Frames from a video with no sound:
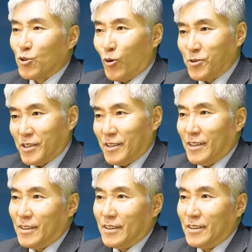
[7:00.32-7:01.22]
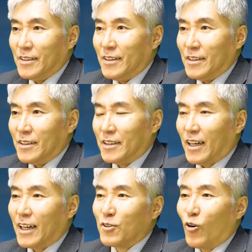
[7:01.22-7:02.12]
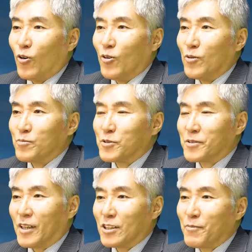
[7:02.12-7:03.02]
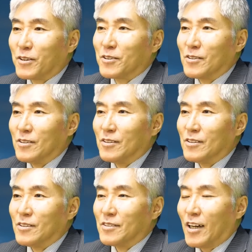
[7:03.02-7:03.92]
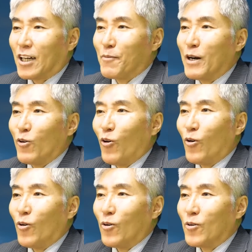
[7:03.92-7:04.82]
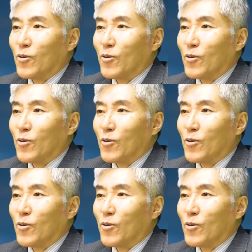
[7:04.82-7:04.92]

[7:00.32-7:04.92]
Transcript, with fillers: 上司に怒りをぶつけるべく仲間を